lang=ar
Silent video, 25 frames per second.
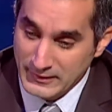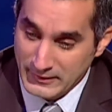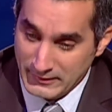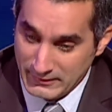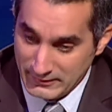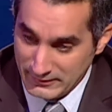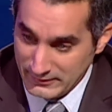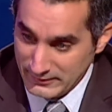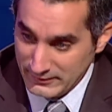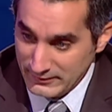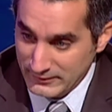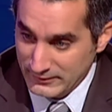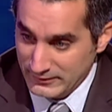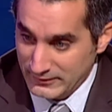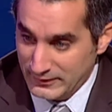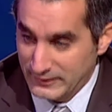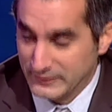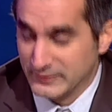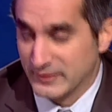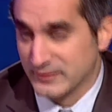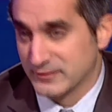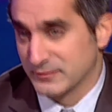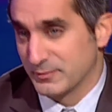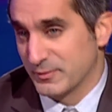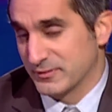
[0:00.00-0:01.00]
آه
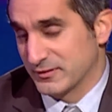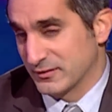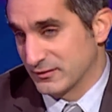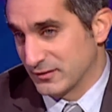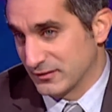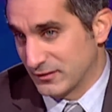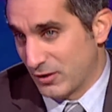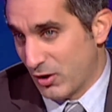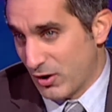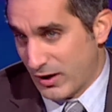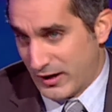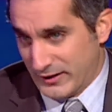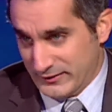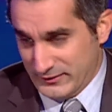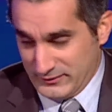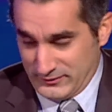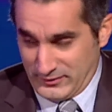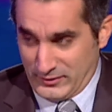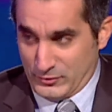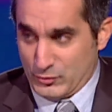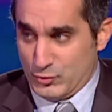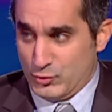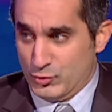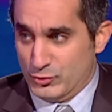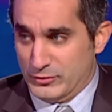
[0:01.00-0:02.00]
الناس مثلا تتوقع ان
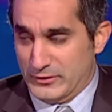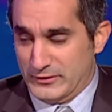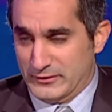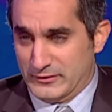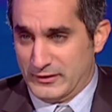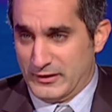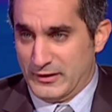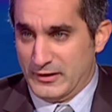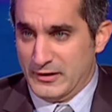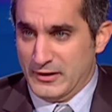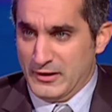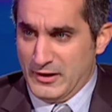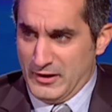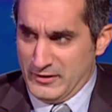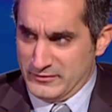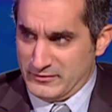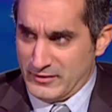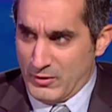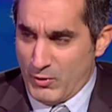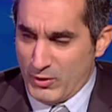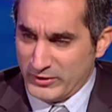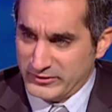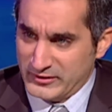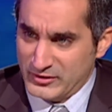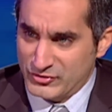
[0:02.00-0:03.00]
انت تكون انت
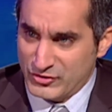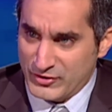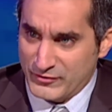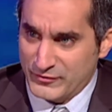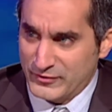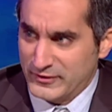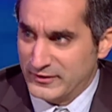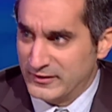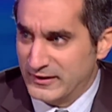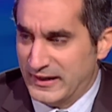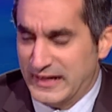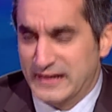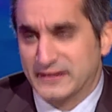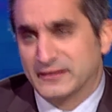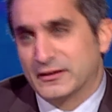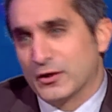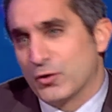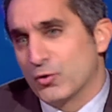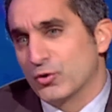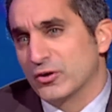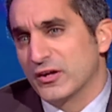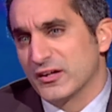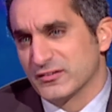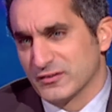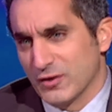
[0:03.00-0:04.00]
صوتت لشفيق عيلتك
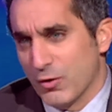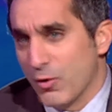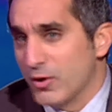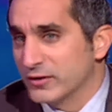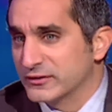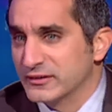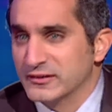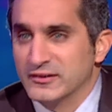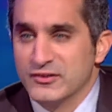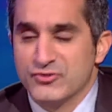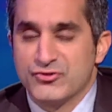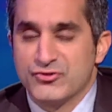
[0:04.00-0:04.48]
كلها صوتت